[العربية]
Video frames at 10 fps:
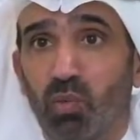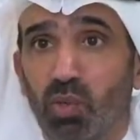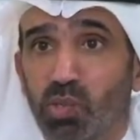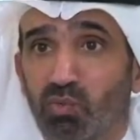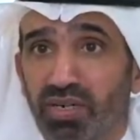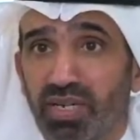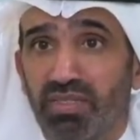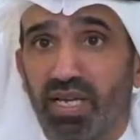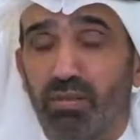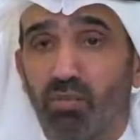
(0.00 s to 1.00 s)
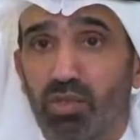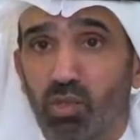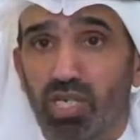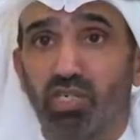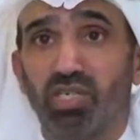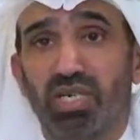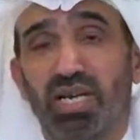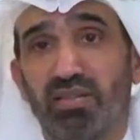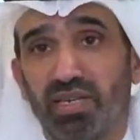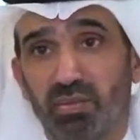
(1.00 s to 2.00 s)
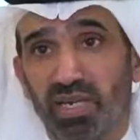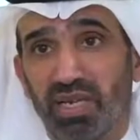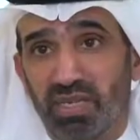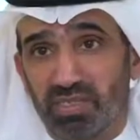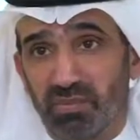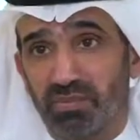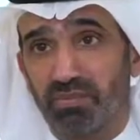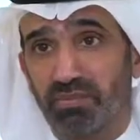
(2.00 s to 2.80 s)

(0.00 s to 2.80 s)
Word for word: وسوف ندعم ونشجع هذه المكاسب